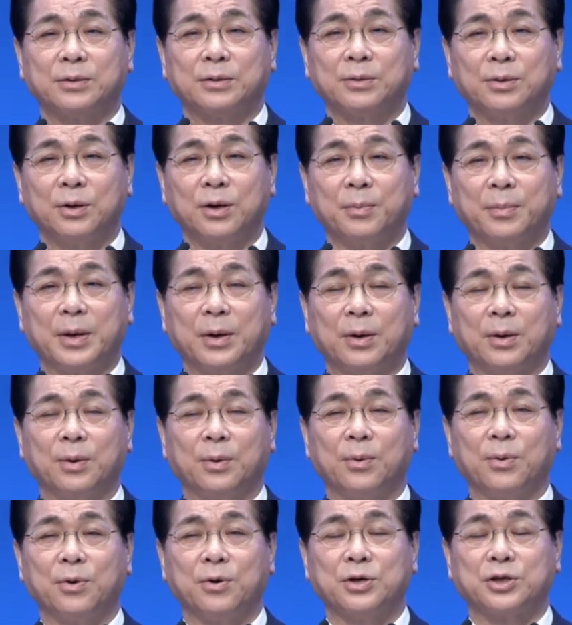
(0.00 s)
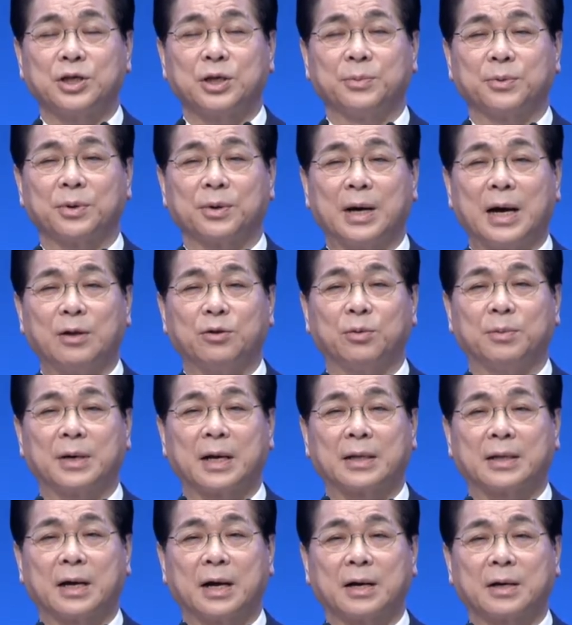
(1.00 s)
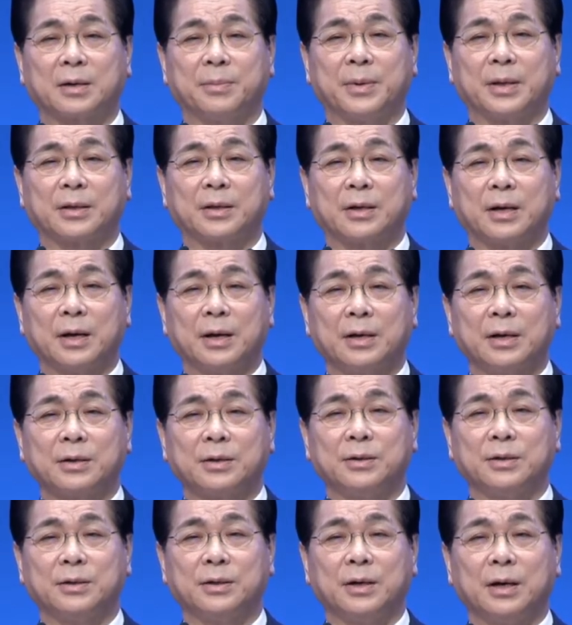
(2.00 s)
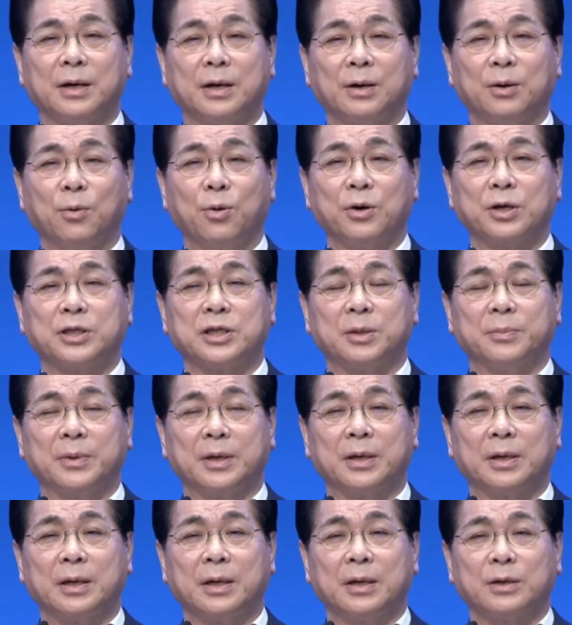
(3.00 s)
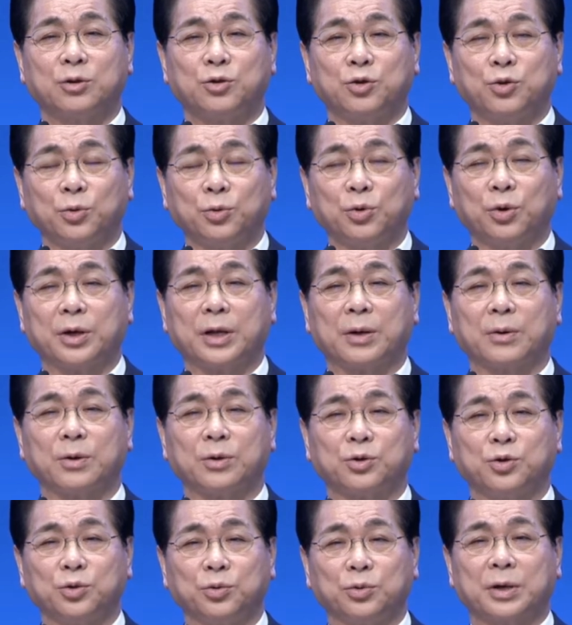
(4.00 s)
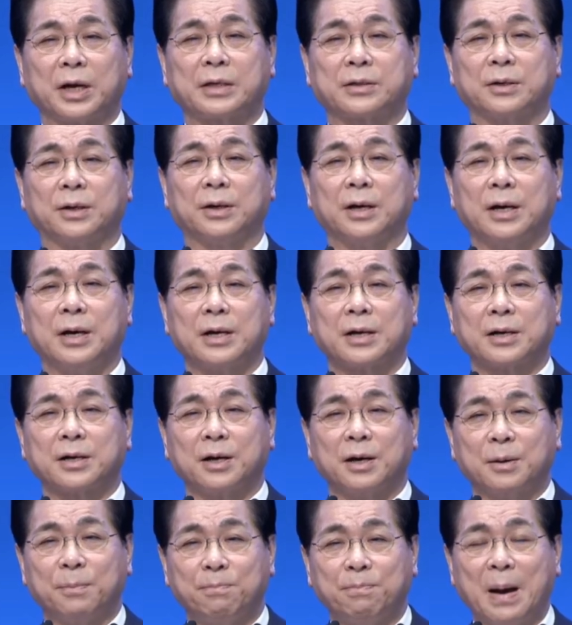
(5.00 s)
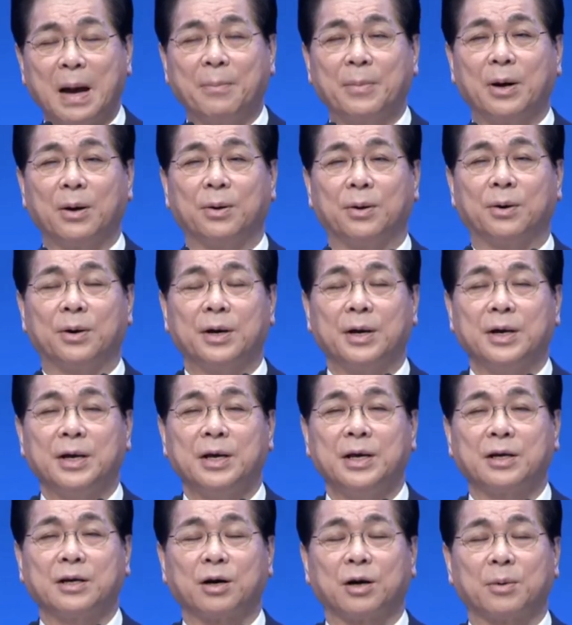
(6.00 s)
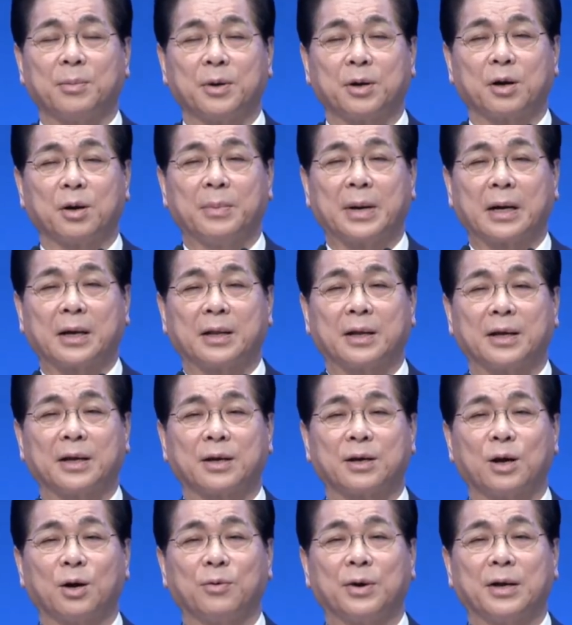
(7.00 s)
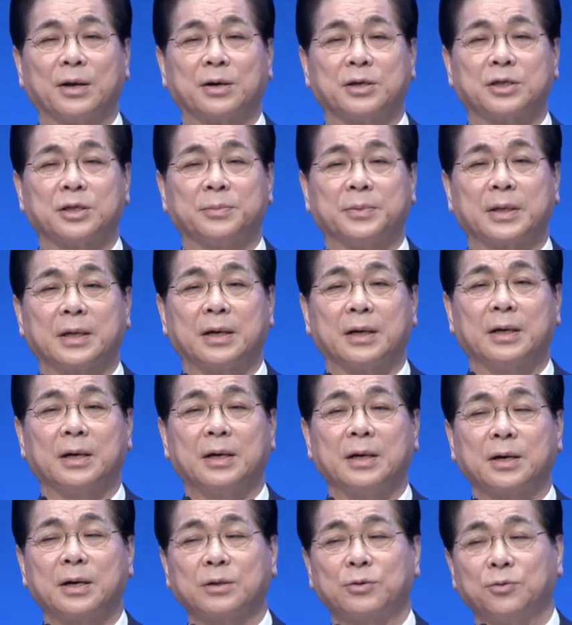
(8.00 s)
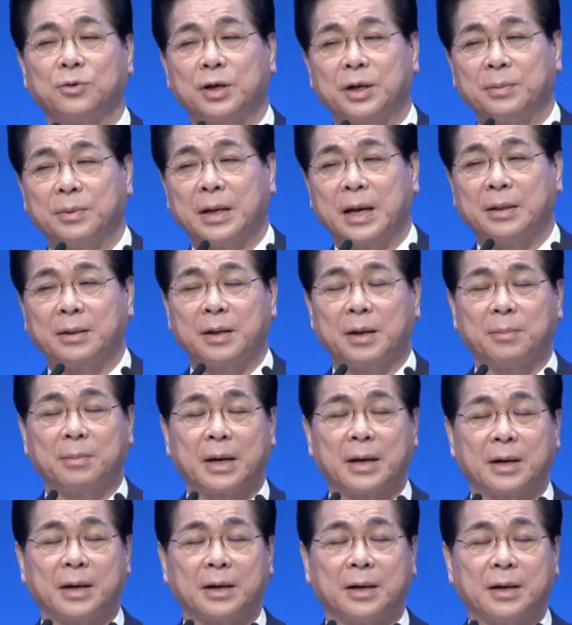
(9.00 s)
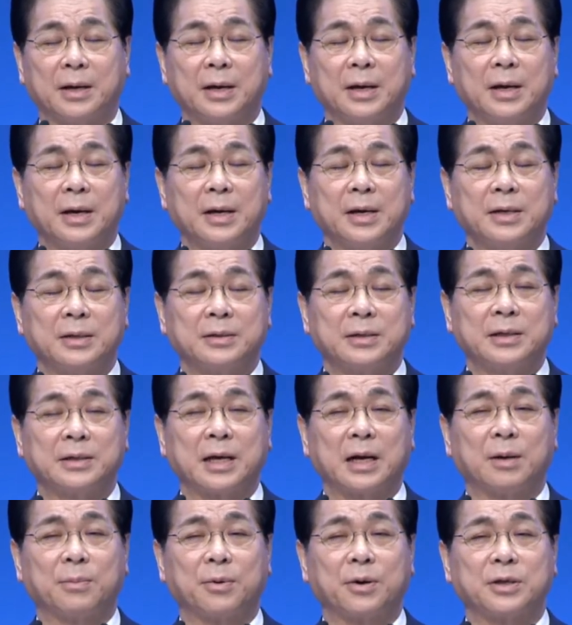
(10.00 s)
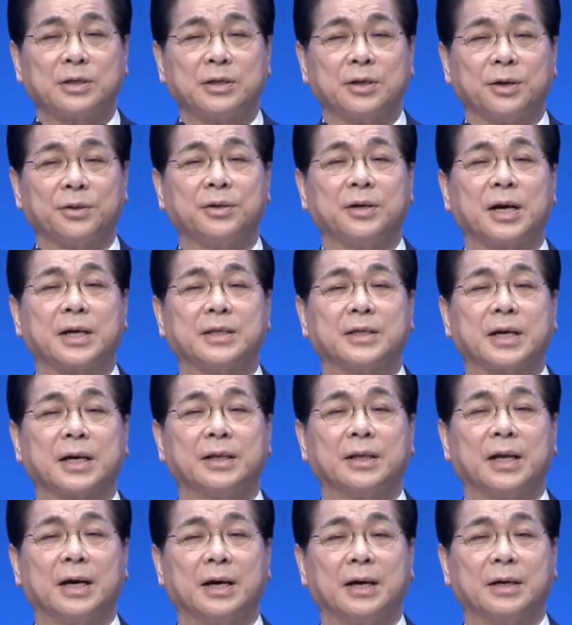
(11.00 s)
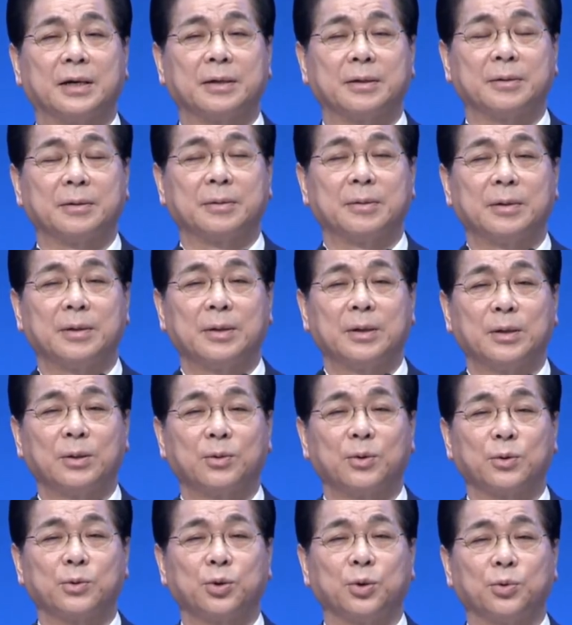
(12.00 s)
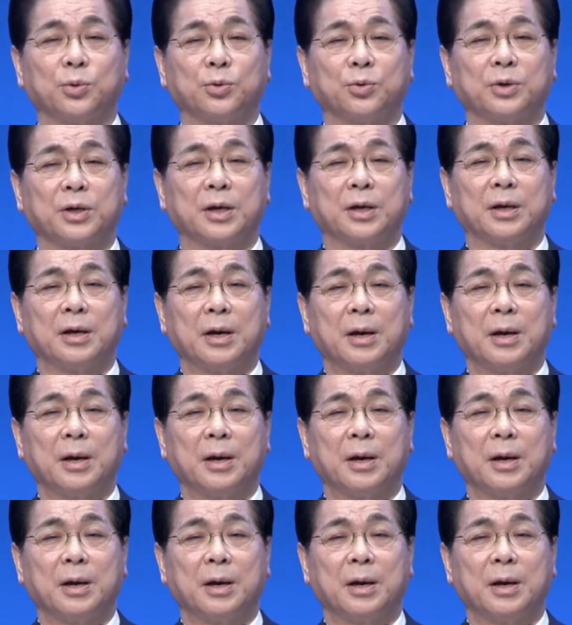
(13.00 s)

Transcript: 험해 호기심으로 한두 번 하다가 그만 그 호기심이 중독이 되고 중독해서 그를 파멸로 이끌어버리고 마게 된 결과인 것입니다. 그래서 우리 옛날 말에 세살 버릇이 여든까지 간다. 또 소도둑이